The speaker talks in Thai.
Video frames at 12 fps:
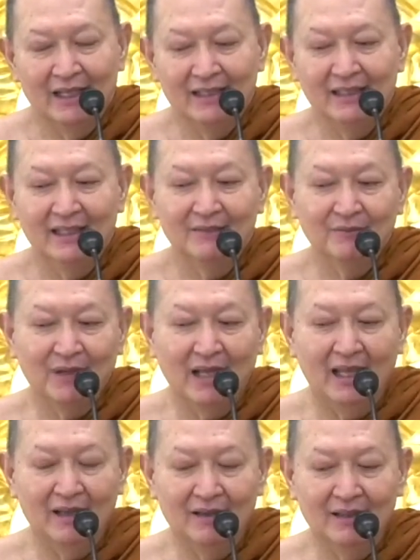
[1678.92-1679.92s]
ให้เลี้ยงป
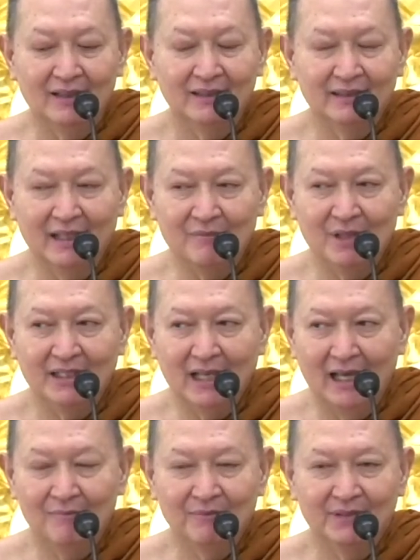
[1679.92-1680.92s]
ลาในแม่
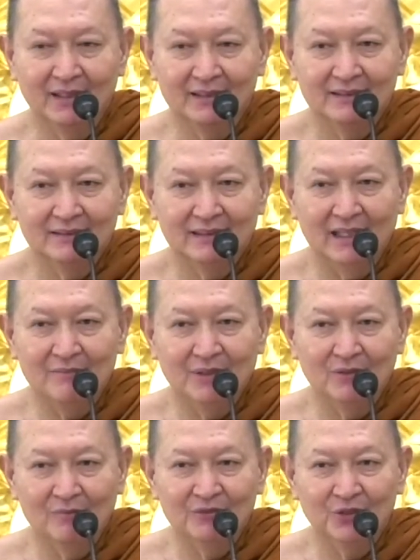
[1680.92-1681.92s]
น้ำเนี่ยใจมี
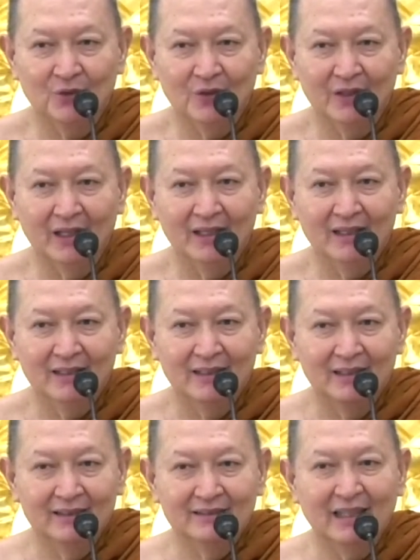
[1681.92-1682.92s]
ความสุขนะ
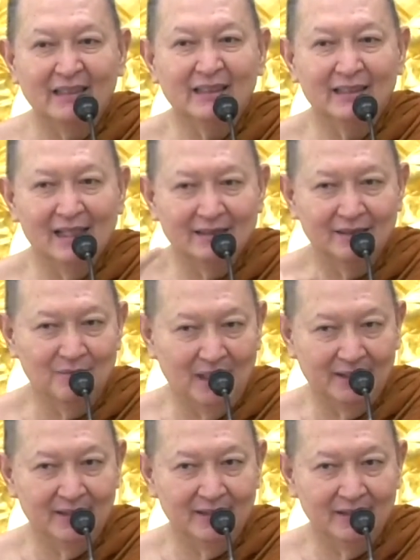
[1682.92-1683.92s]
ใจจะได้สมา
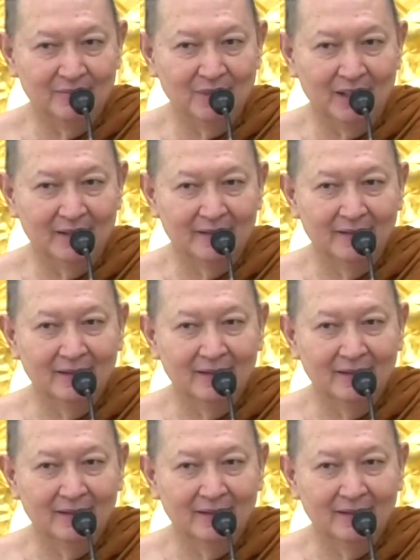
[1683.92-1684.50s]
ธิขึ้นมา